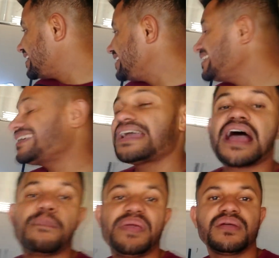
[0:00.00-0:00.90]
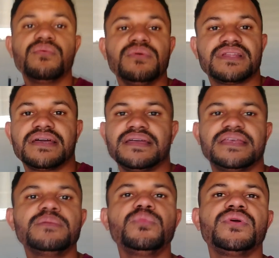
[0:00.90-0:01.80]
E a pergunta
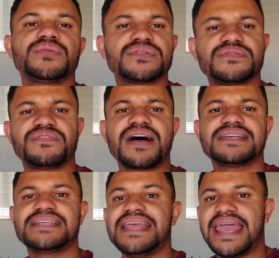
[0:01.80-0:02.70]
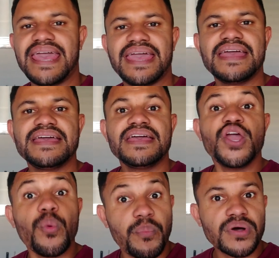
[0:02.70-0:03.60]
que muitos fazem é:
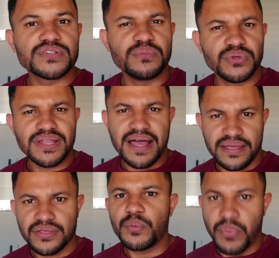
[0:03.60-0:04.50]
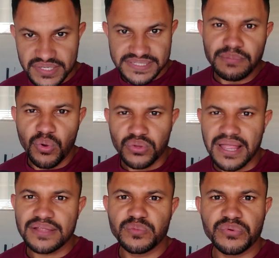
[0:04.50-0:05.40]
eu posso mudar? Eu posso ser
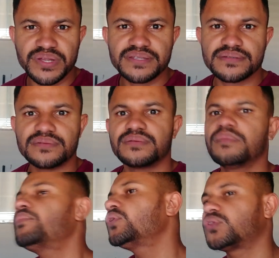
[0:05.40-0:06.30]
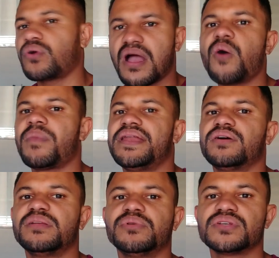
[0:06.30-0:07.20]
multado por isso? por trocar o
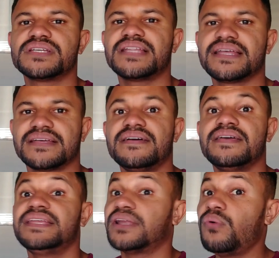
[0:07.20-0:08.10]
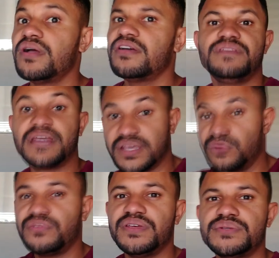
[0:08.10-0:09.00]
painel da motocicleta? Então, fica aqui
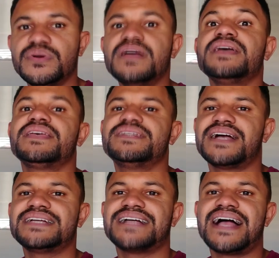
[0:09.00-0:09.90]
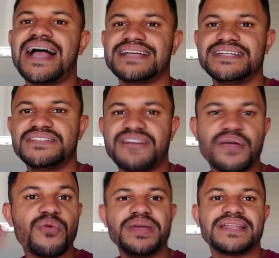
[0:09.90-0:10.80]
no vídeo que já já a gente vai
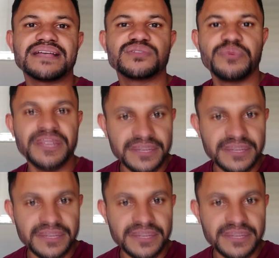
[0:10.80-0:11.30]
comentar sobre